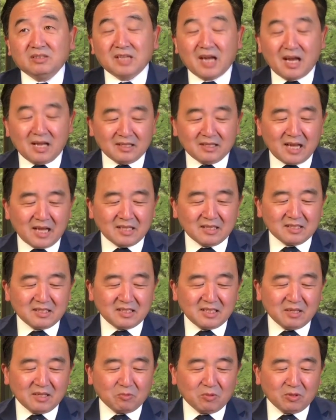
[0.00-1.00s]
那他的
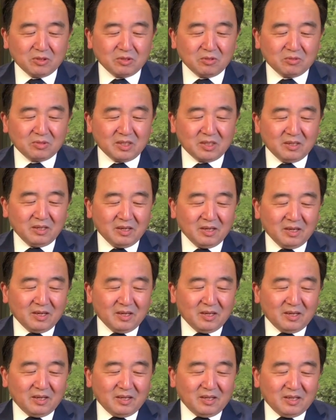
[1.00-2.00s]
结果就是，
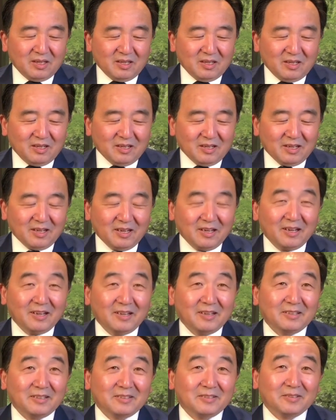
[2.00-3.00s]
啊，
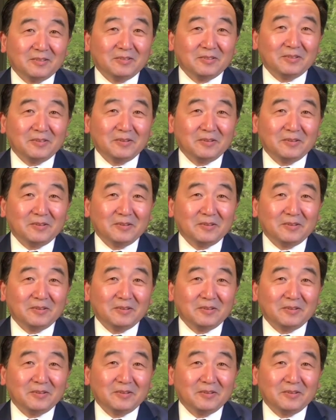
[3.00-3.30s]
就是